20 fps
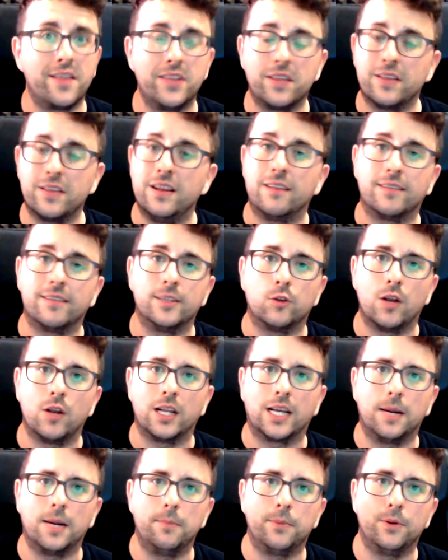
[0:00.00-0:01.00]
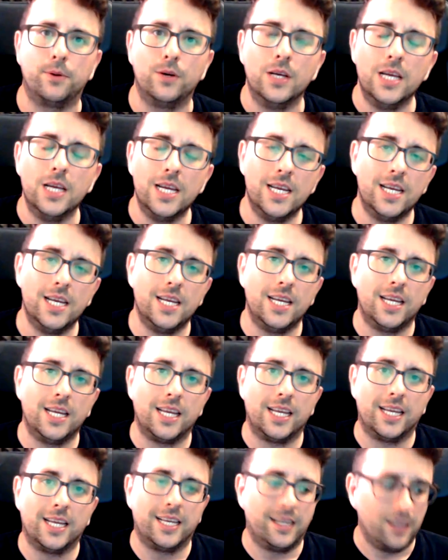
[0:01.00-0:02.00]
Hernández en el centro del campo.
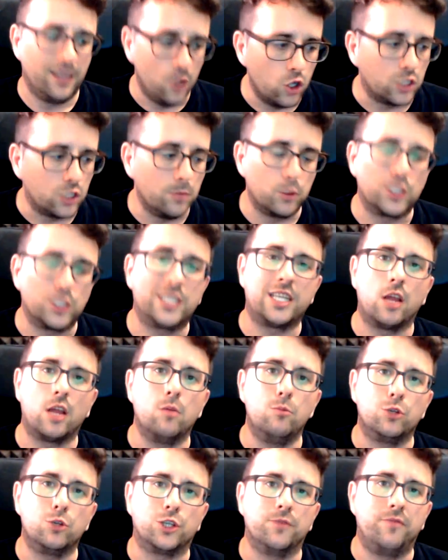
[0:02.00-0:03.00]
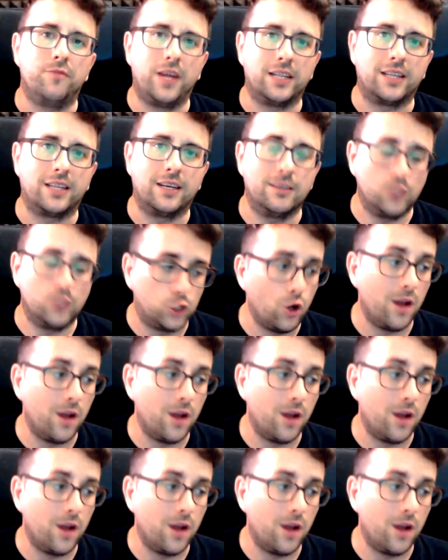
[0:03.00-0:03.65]
Los hemos echado mucho en falta.